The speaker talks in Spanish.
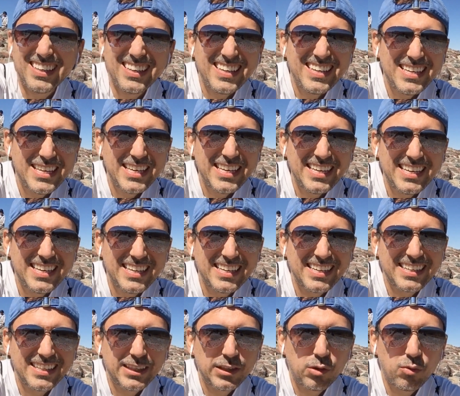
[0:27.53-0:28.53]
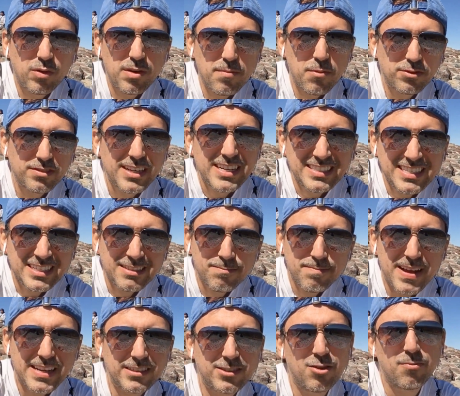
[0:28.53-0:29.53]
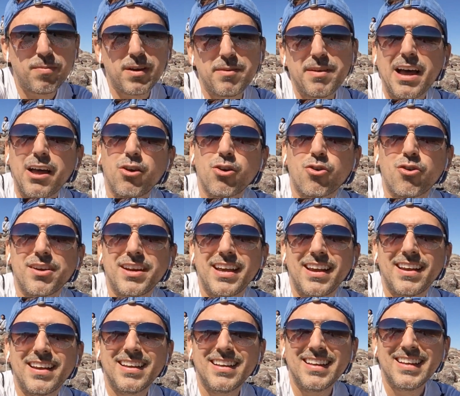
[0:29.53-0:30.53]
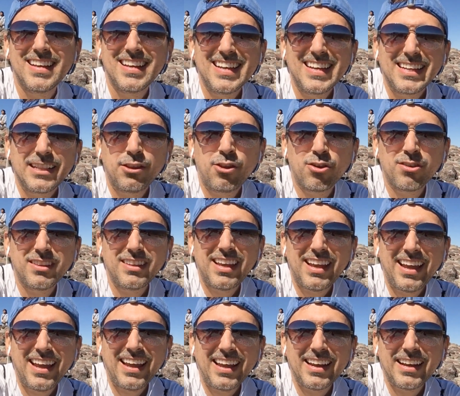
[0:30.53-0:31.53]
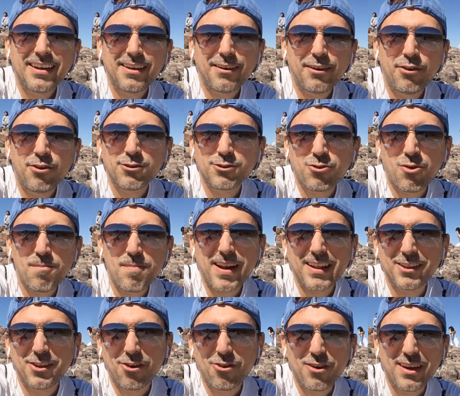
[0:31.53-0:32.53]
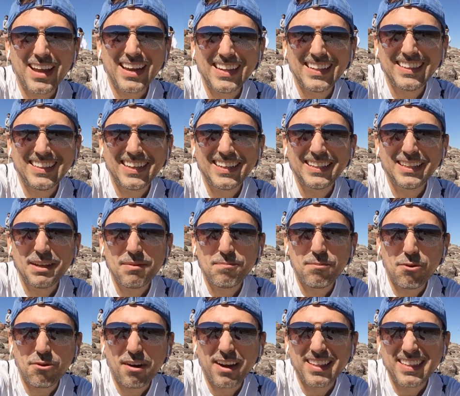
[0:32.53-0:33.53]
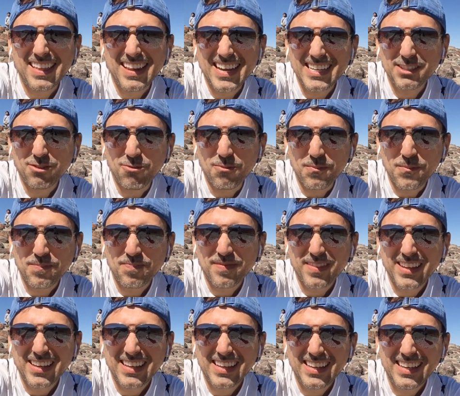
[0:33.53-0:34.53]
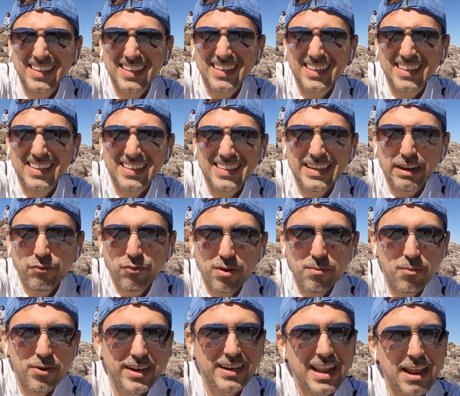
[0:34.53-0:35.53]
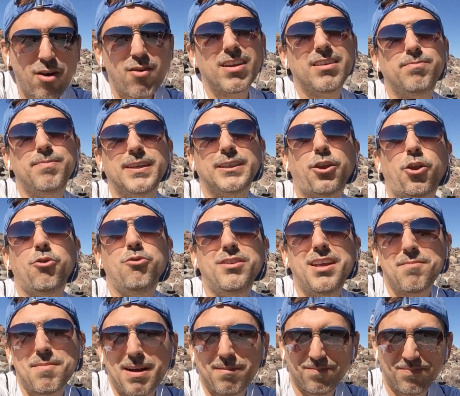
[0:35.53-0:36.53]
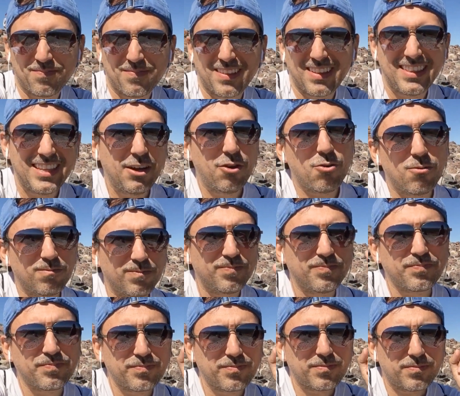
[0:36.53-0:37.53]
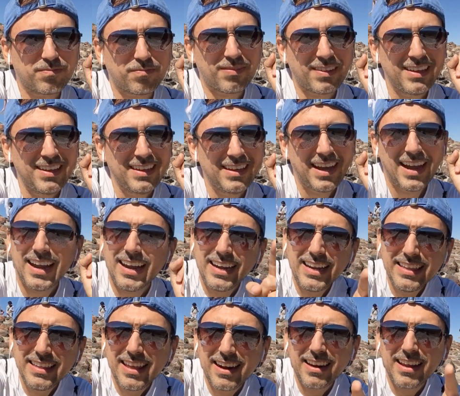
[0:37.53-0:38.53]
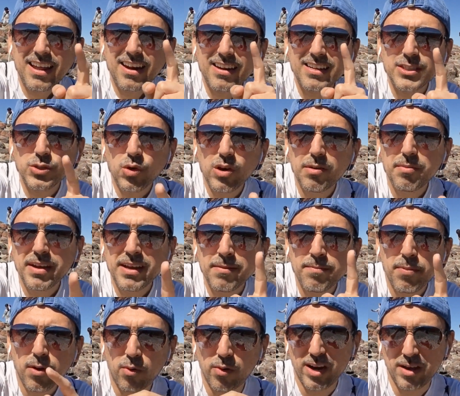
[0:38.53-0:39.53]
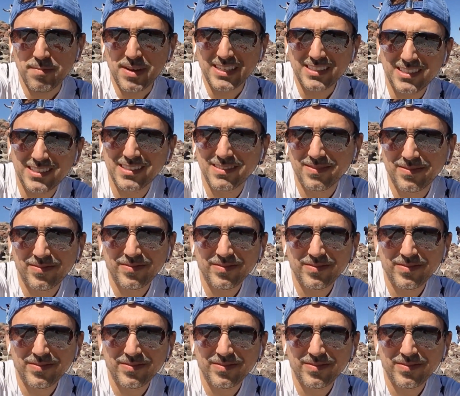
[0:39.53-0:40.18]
y tuvimos ese espacio privado con él, donde nos compartió lo que él entiende por liderazgo. Y fue muy claro respecto de un tema. Dijo, el líder resuelve problemas.